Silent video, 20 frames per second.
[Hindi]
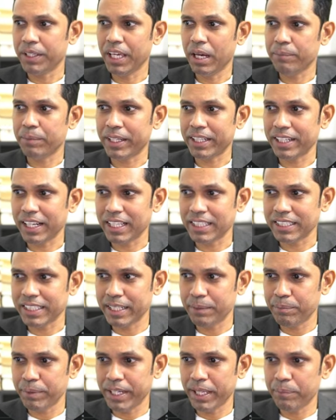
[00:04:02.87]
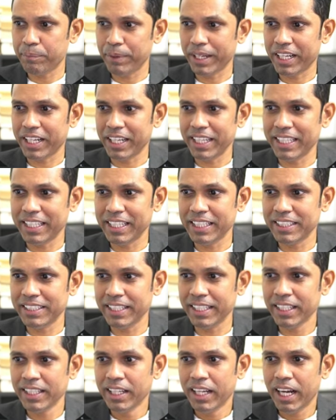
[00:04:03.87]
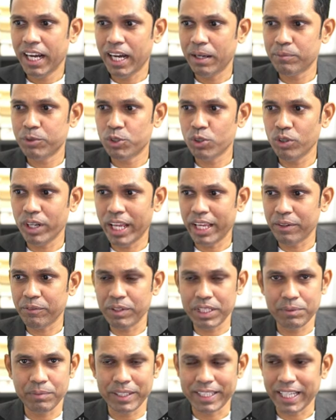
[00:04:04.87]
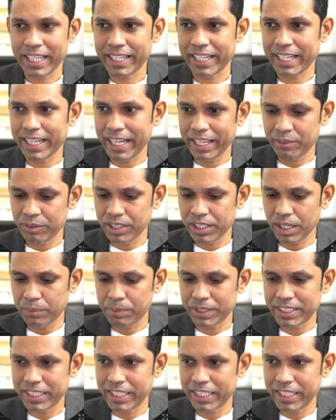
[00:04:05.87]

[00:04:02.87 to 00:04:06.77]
यहाँ पे ट्रांसलेट पीडीएफ पे क्लिक कीजिए आप जो लैंग्वेज में टारगेट लैंग्वेज यहाँ पे